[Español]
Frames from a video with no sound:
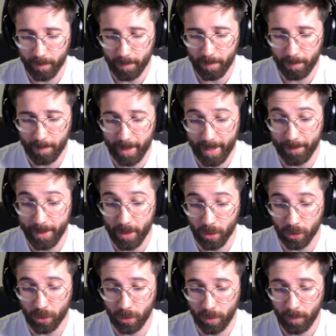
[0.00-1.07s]

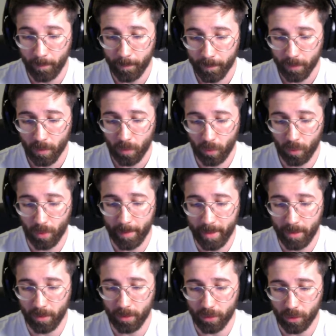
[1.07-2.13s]
Maravilloso. Uno
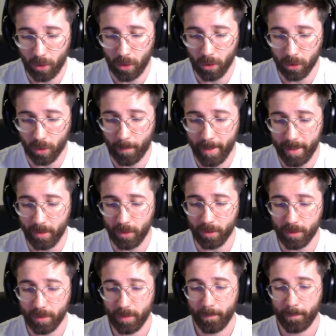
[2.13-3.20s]
menos, otro
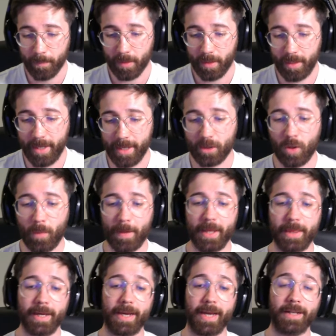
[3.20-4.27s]
menos. Y esto
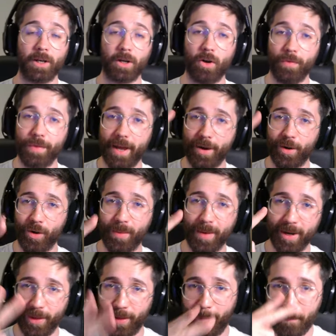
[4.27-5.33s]
parece que es ronda
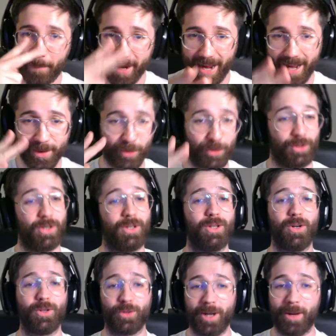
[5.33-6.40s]
número 2 para
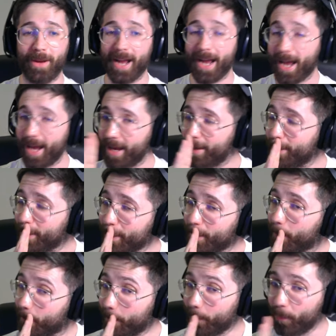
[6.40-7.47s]
nosotros. Una baraja
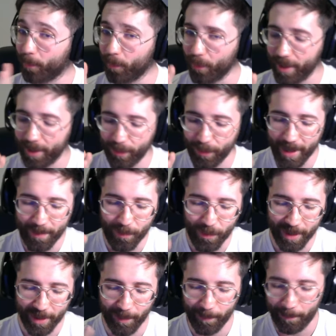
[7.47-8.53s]
muy dura y
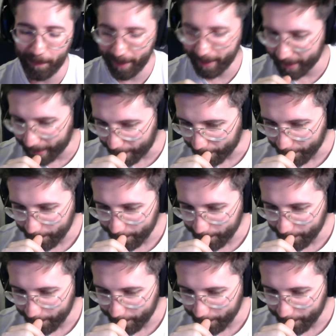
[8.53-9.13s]
muy completa.